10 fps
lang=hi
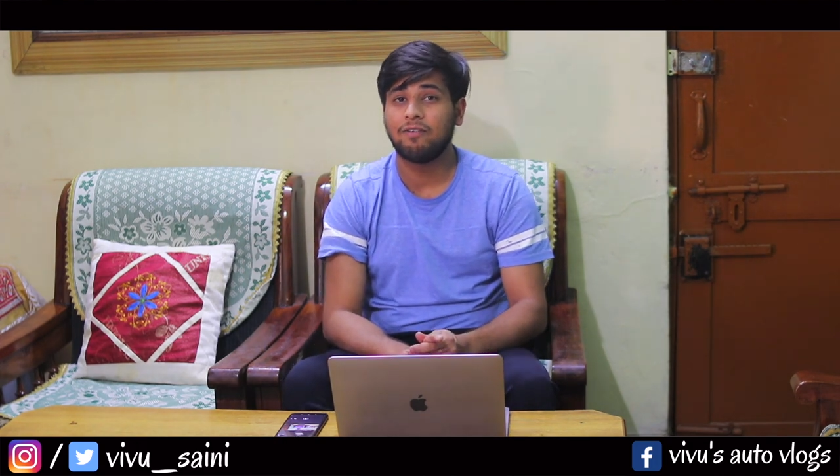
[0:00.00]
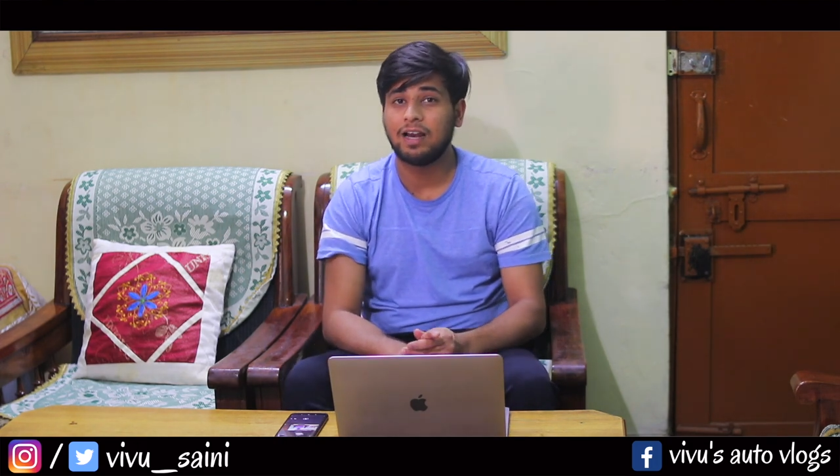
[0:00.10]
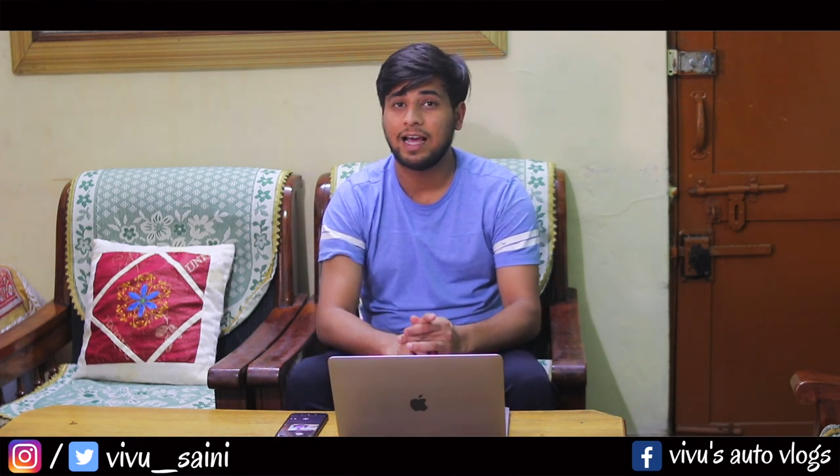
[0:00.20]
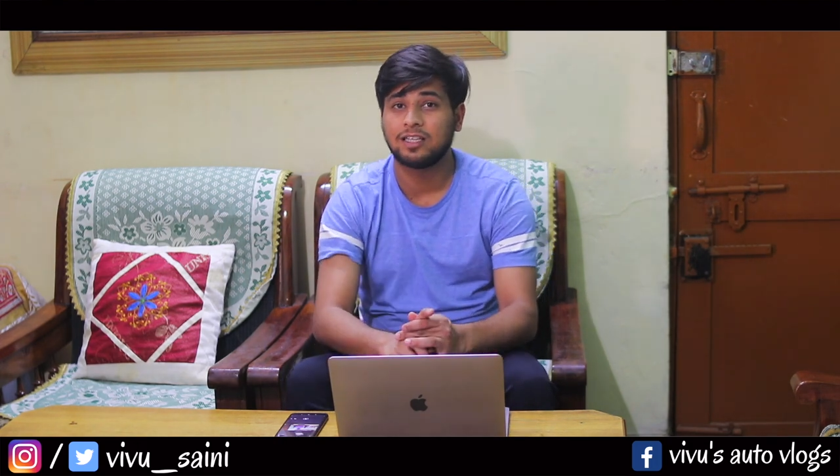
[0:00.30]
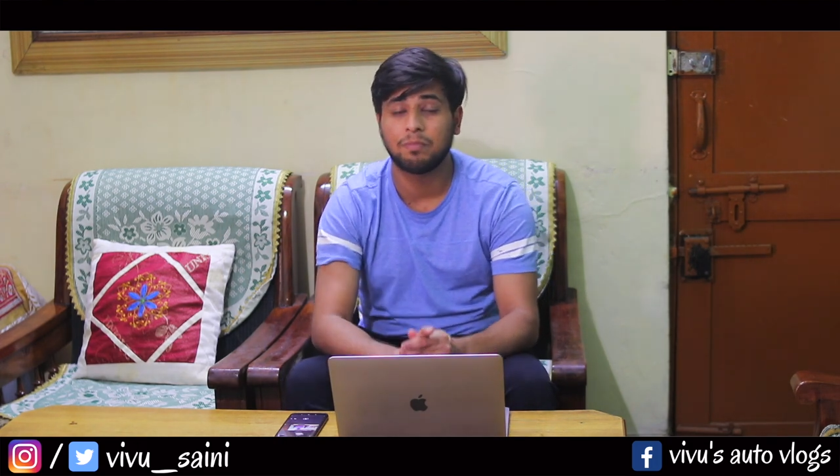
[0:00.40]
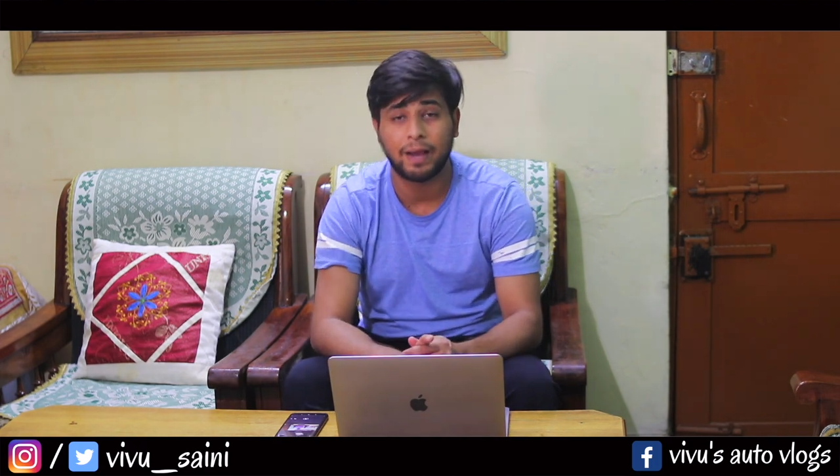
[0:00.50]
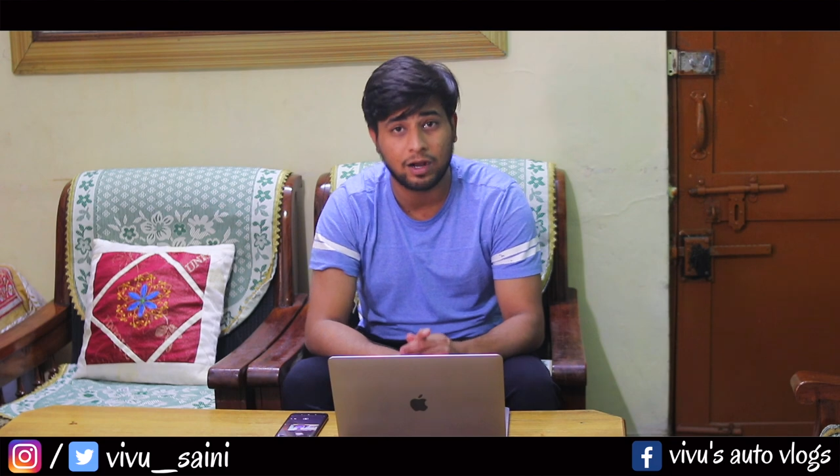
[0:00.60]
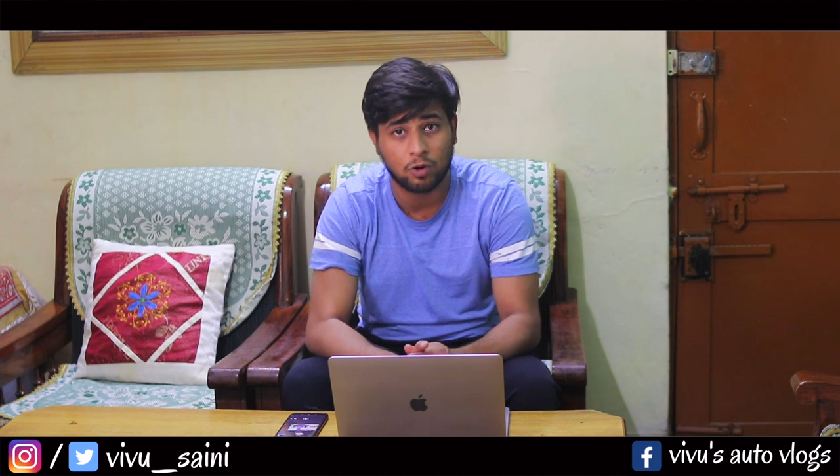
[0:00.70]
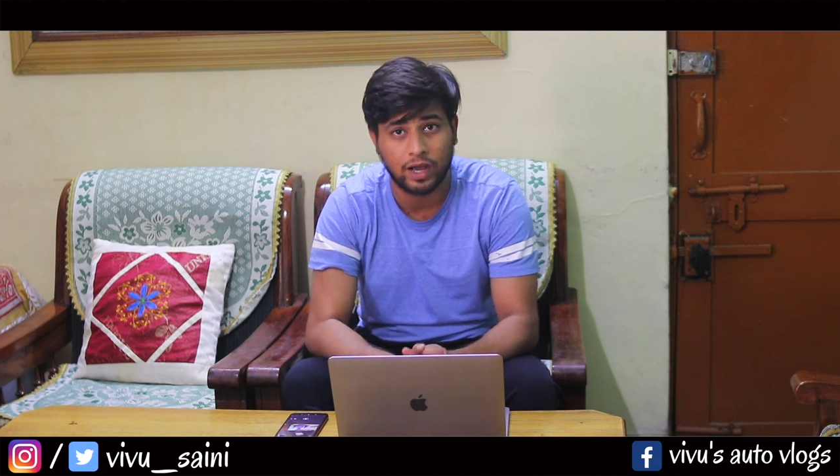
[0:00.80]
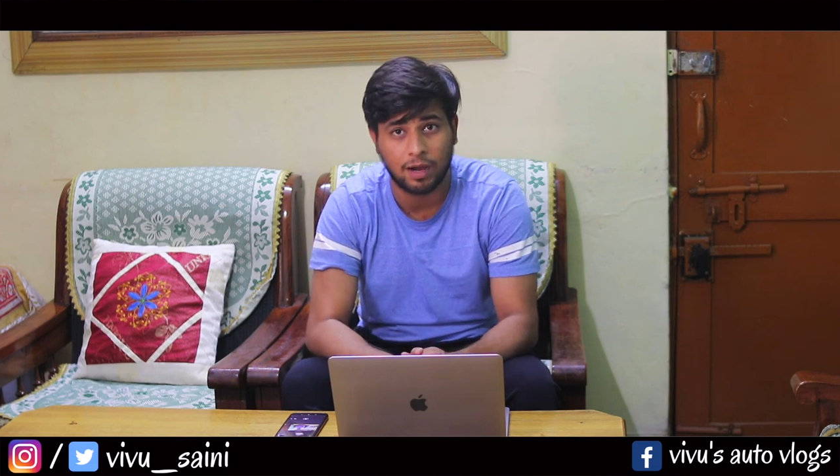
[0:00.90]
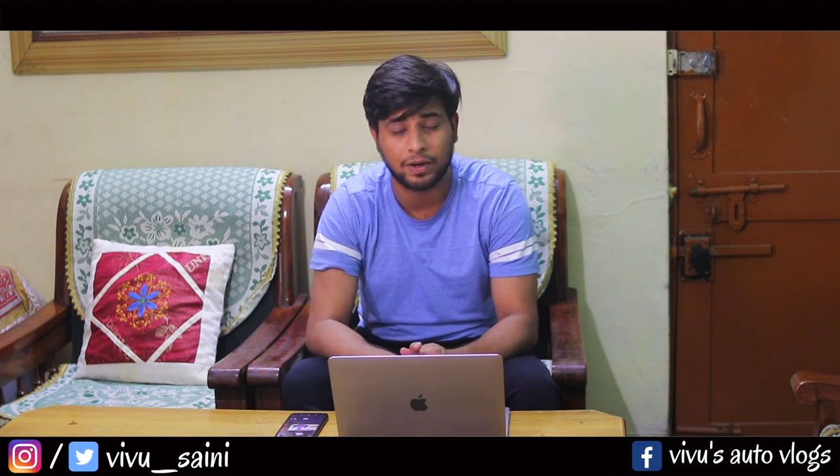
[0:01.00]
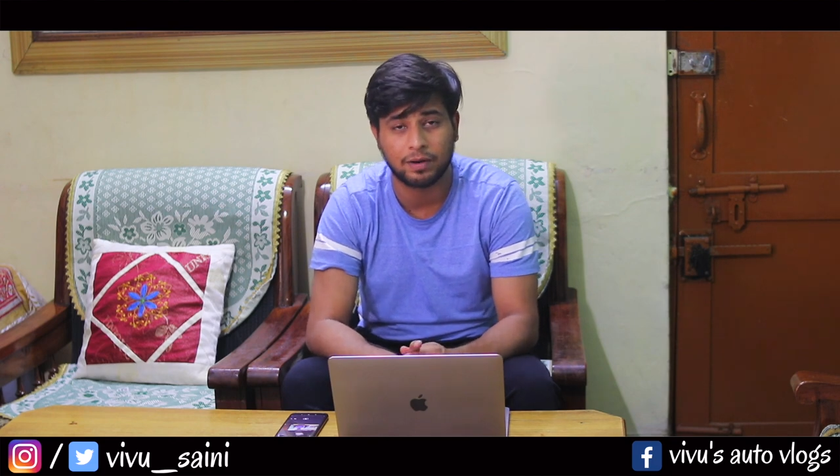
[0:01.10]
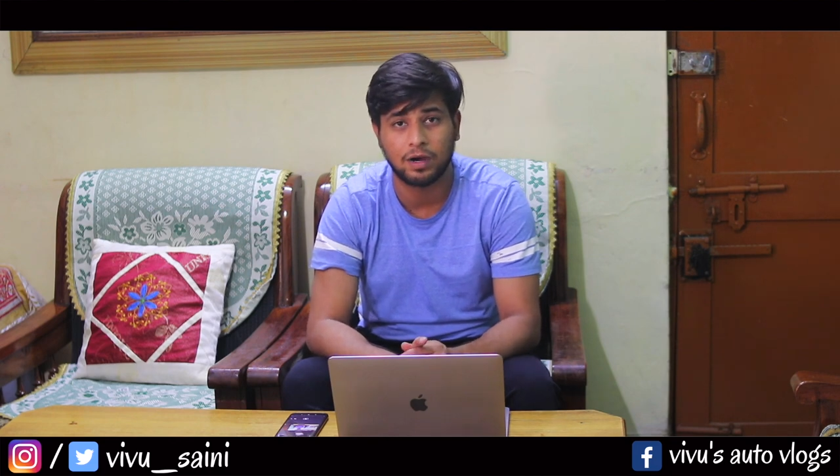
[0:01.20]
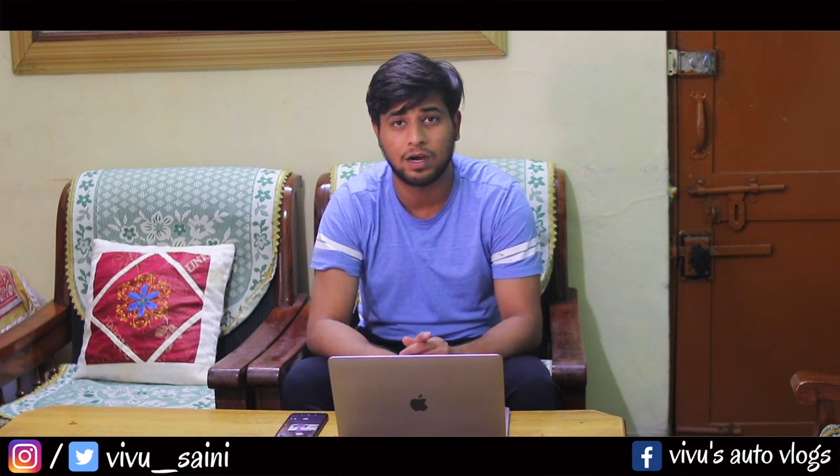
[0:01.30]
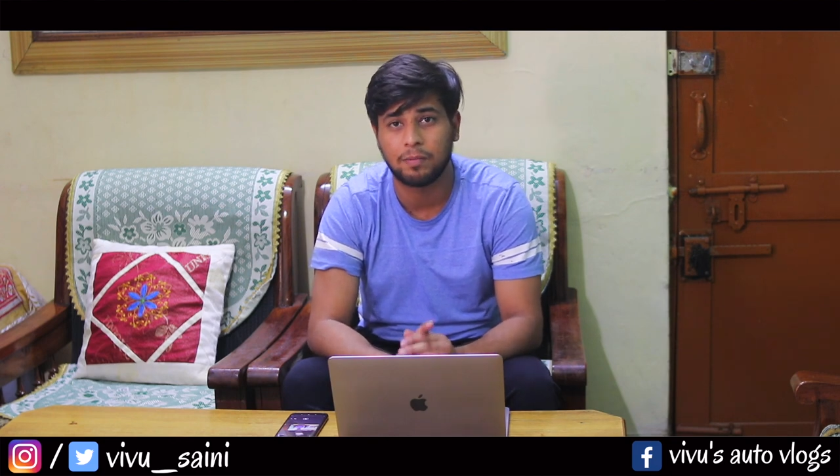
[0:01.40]
लेवल हैचबैक को यहाँ पर
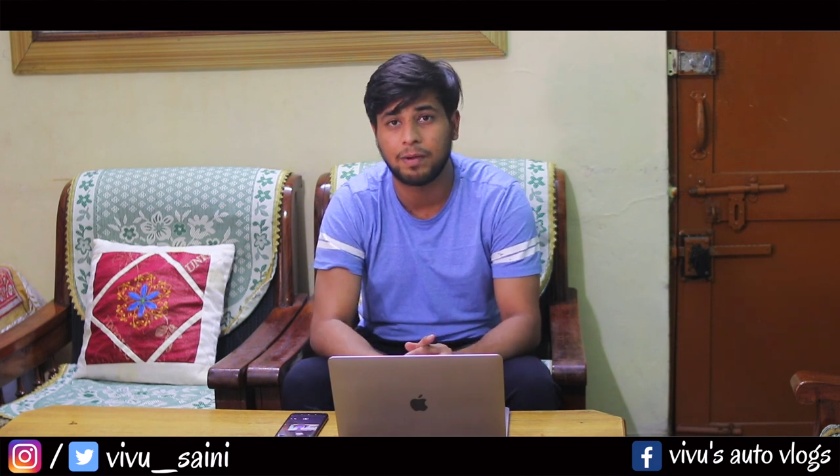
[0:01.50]
आ,